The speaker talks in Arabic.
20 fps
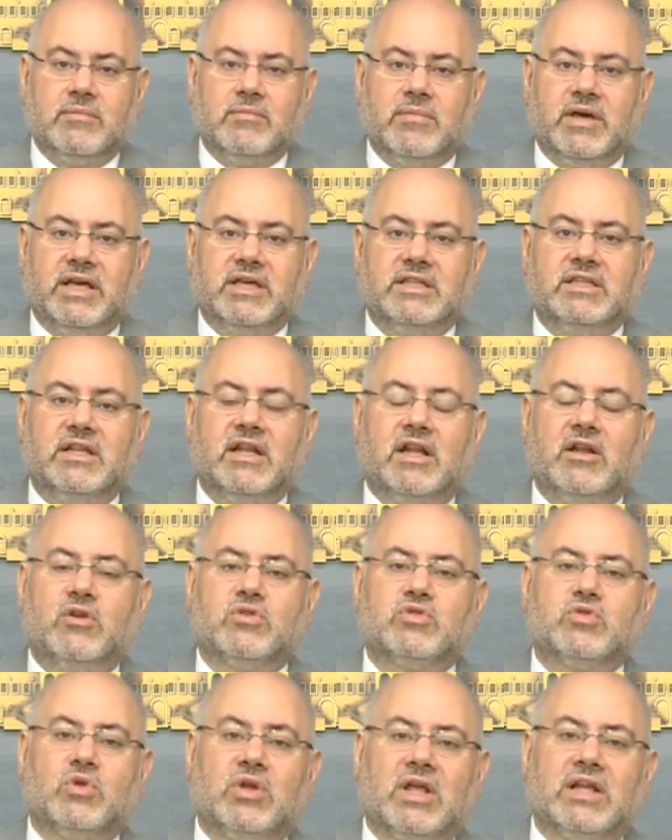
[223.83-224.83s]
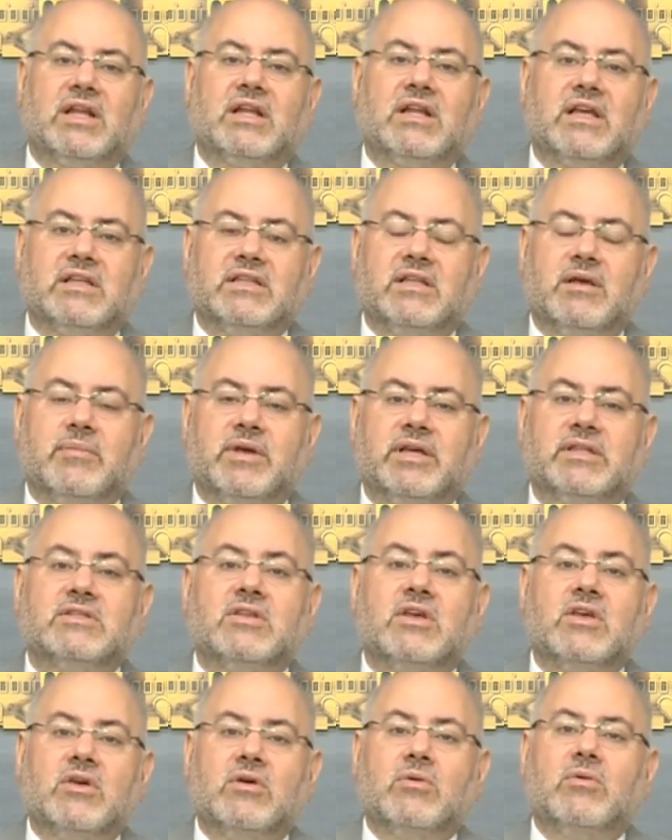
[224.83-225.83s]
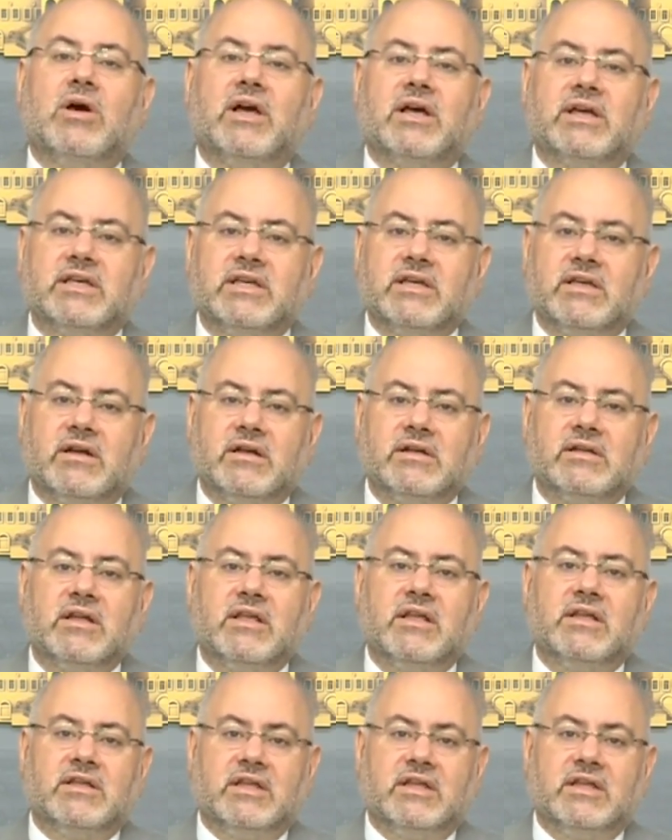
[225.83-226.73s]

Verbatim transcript: بعيدة للحصول على الخدمات وأخيرا